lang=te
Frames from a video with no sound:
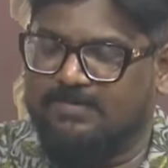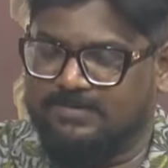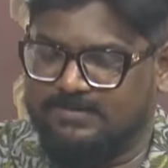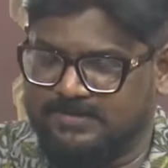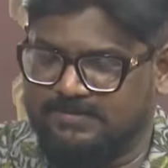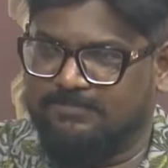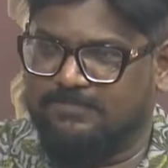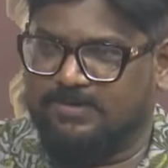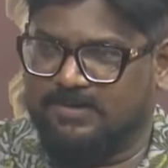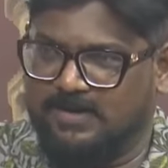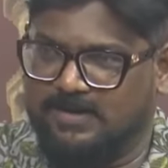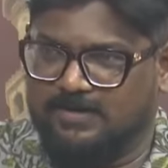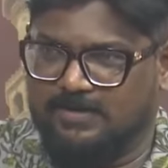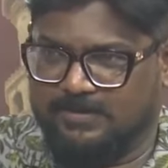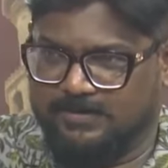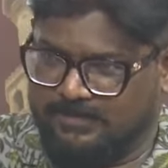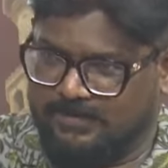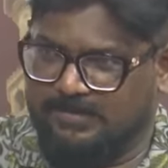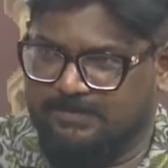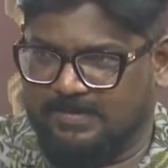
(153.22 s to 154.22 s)
చెప్తున్నా
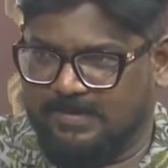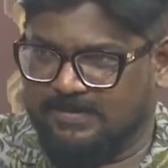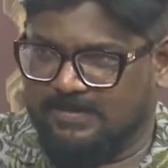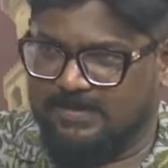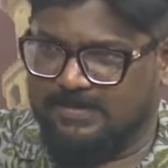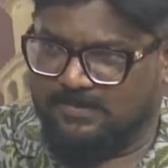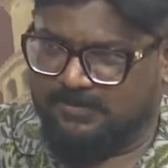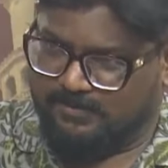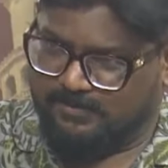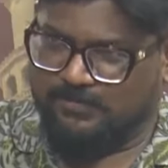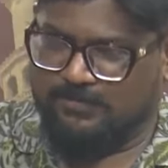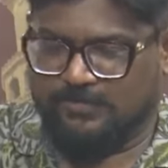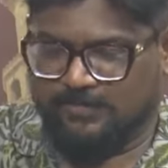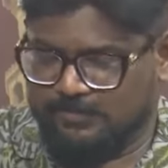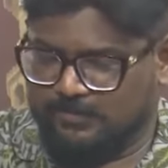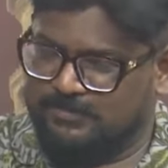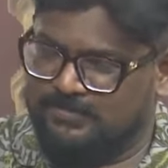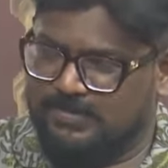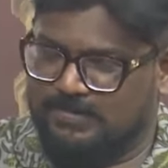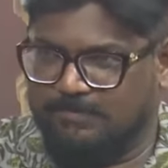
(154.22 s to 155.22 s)
వేరే పార్టీ
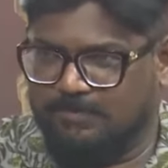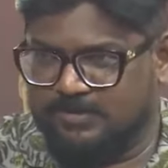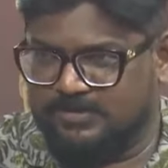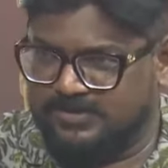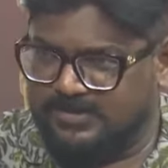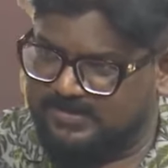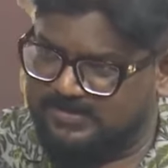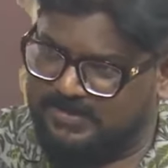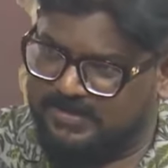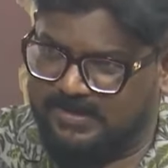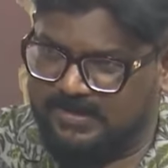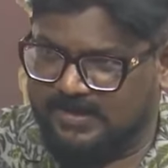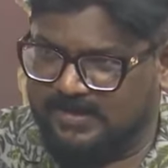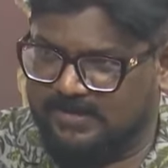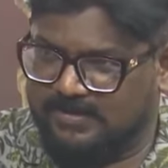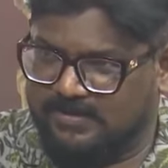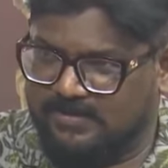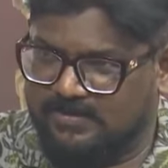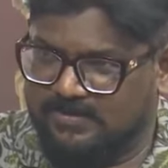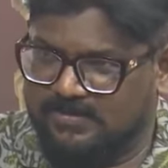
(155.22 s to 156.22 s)
సపోర్ట్ చేసినట్టే
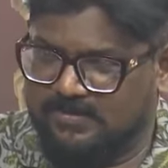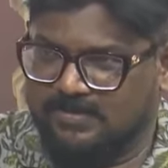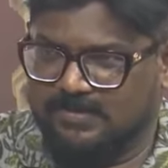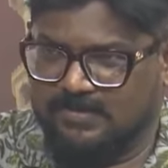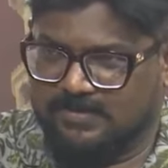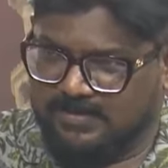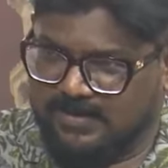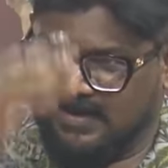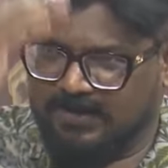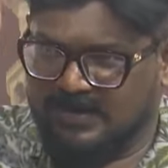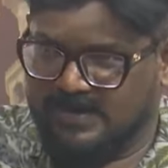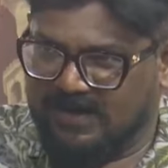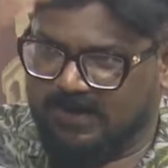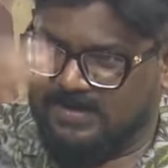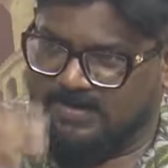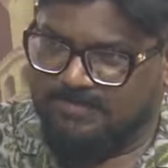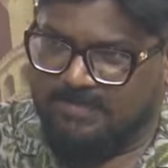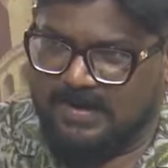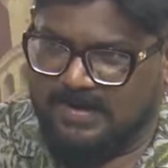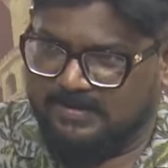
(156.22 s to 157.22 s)
ఎన్టీఆర్
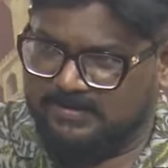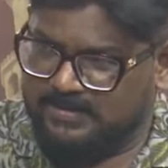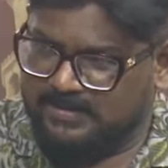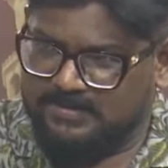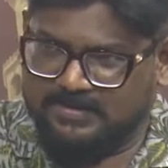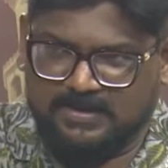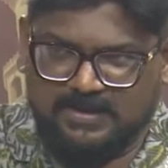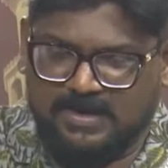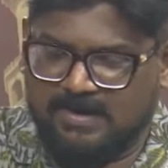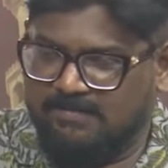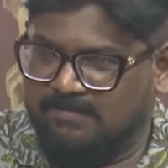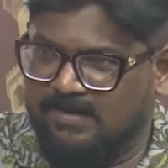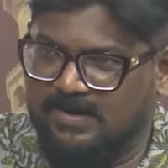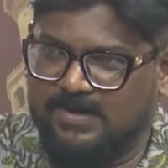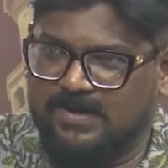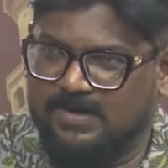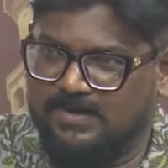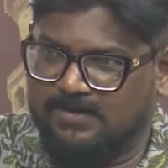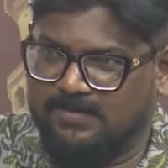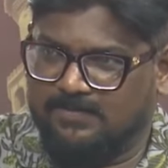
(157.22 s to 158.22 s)
కి భారతరత్న
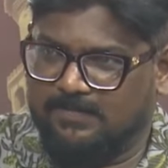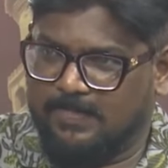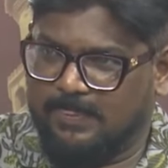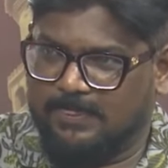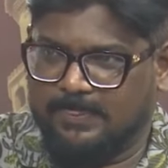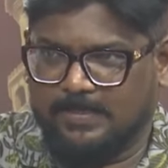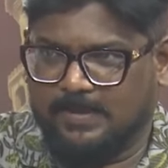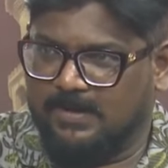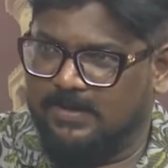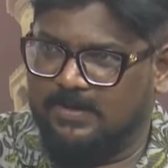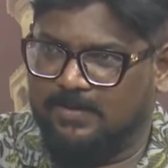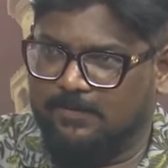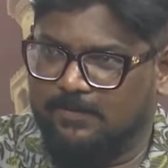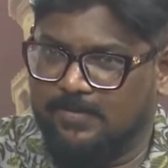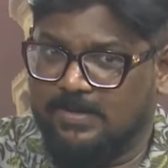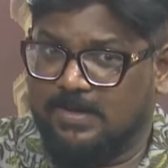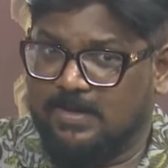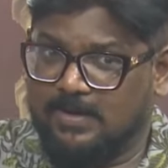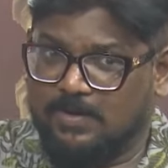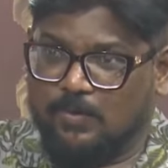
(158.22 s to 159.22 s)
రావాలి అని అన్నావు
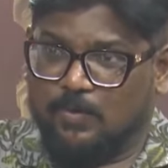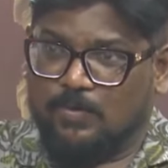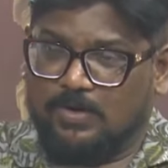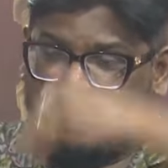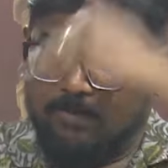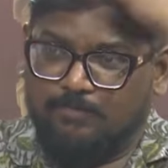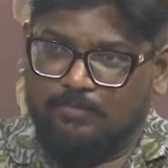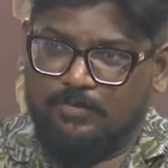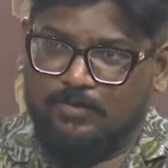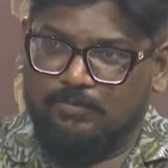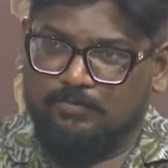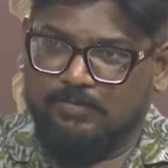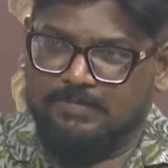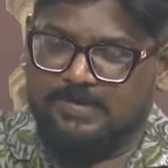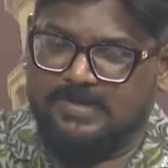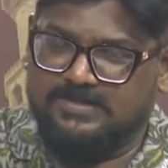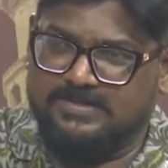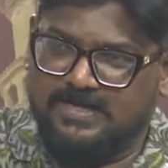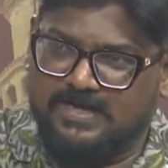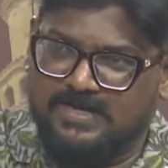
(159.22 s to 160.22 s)
ఒకప్పుడు నువ్వు
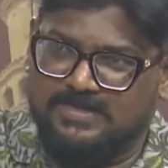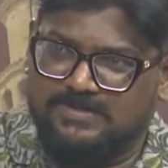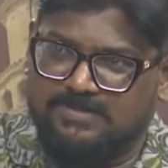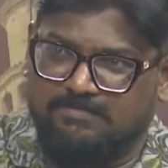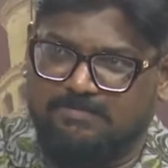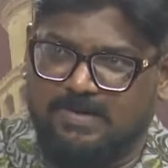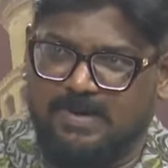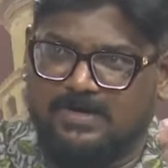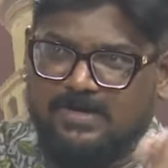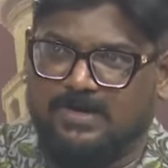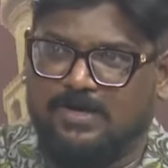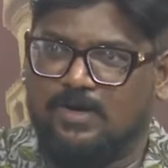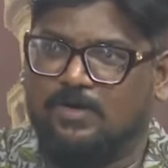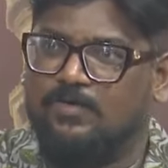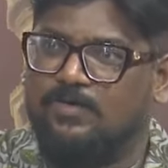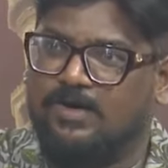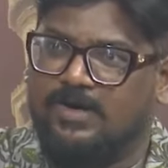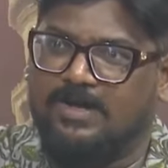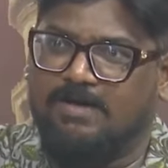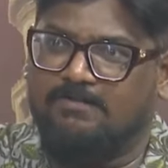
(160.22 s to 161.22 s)
ప్రజారాజ్యం పార్టీలో
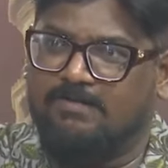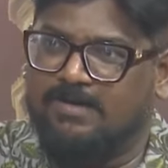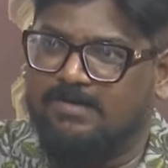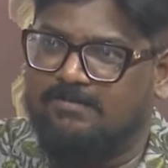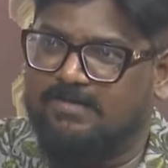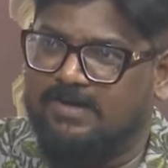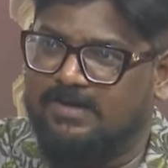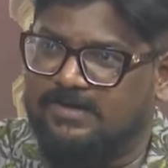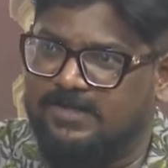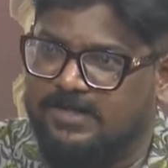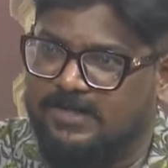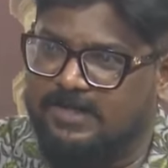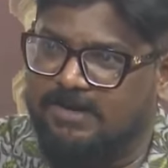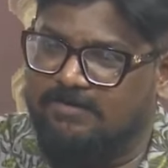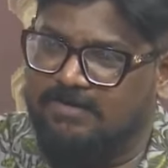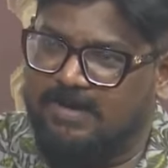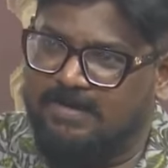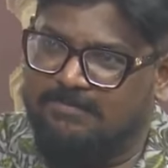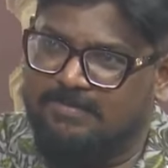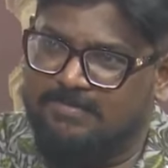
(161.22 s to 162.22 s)
ఉండి ఎవరెవరిని
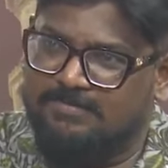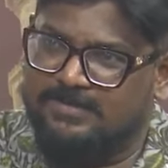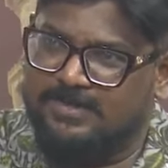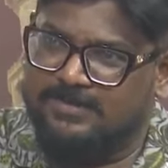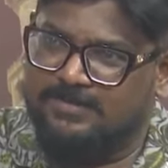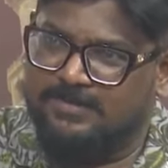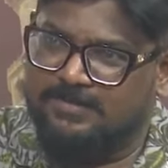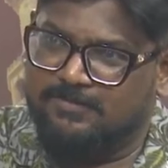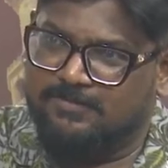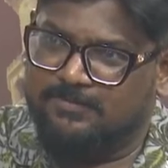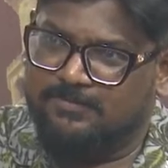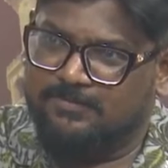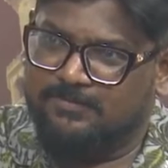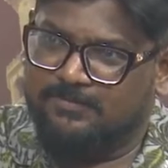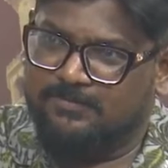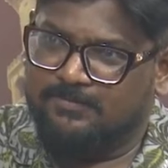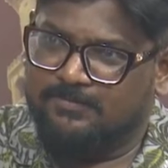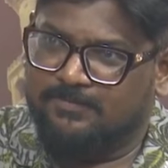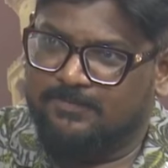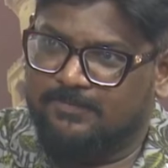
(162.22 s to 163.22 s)
తిట్టావు ఏమేమి చేసావు
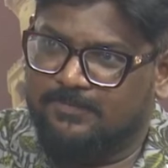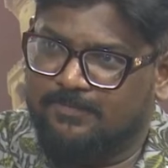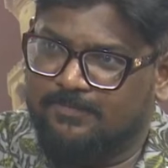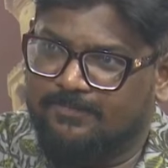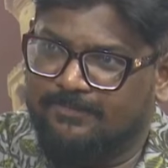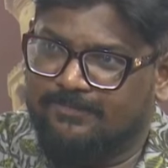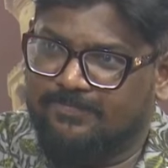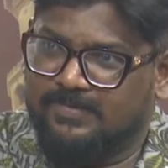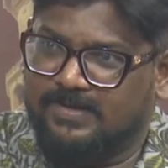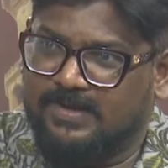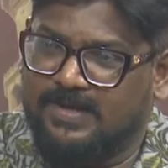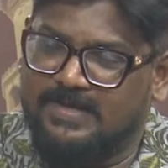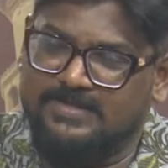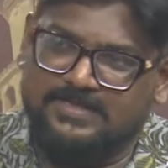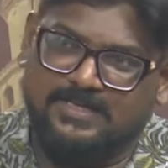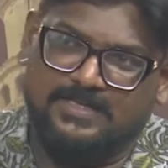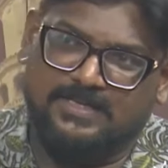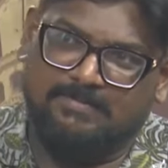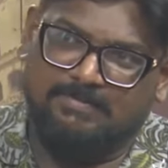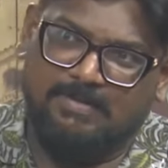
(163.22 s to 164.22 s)
అదే ఏ
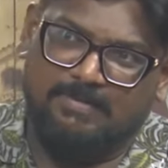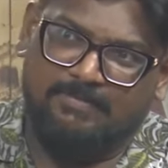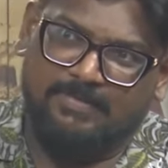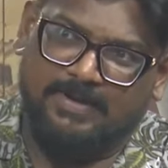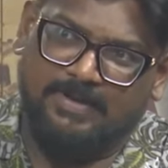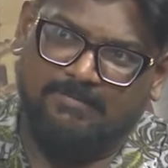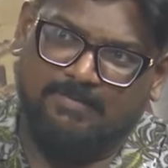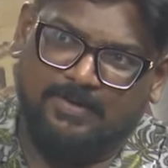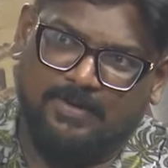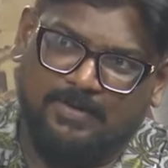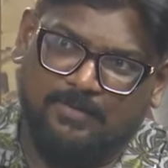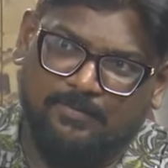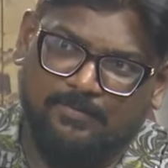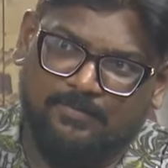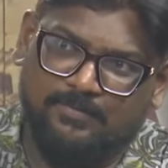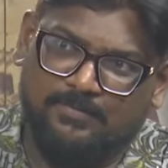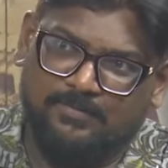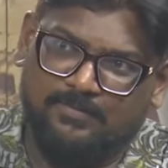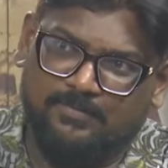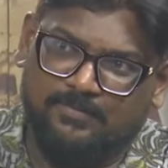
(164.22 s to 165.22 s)
చంద్రబాబుని
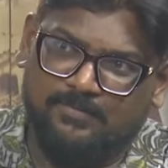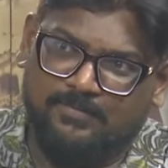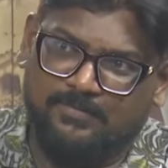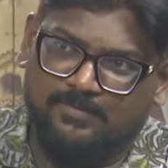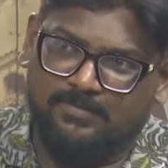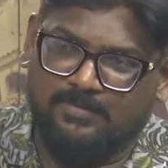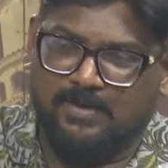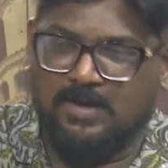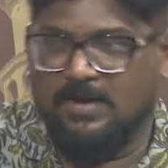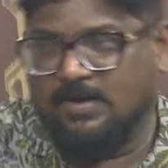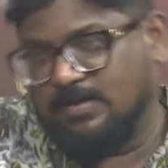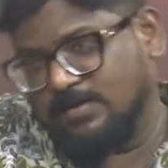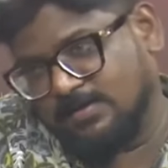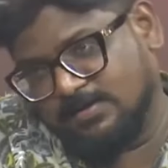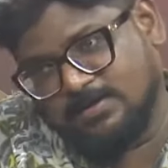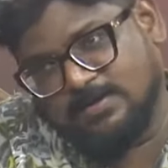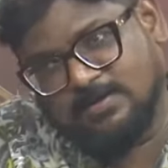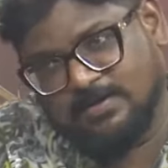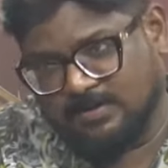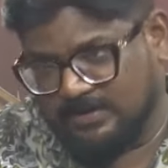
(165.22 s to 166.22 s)
ఏమన్నావు
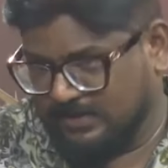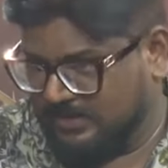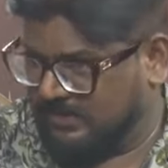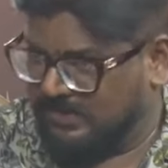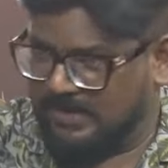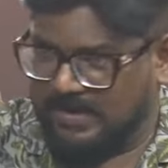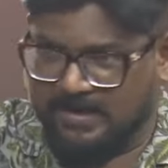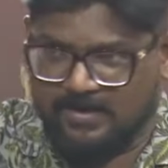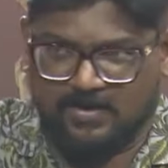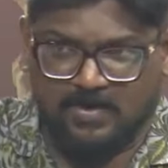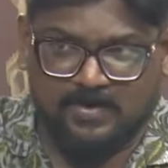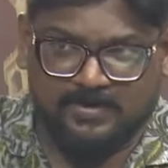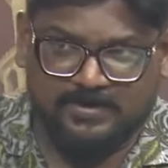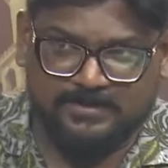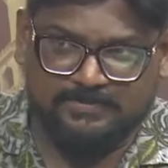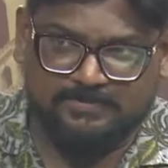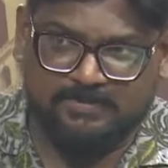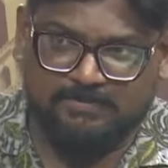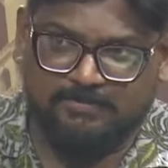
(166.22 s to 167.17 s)
ఏ కాంగ్రెస్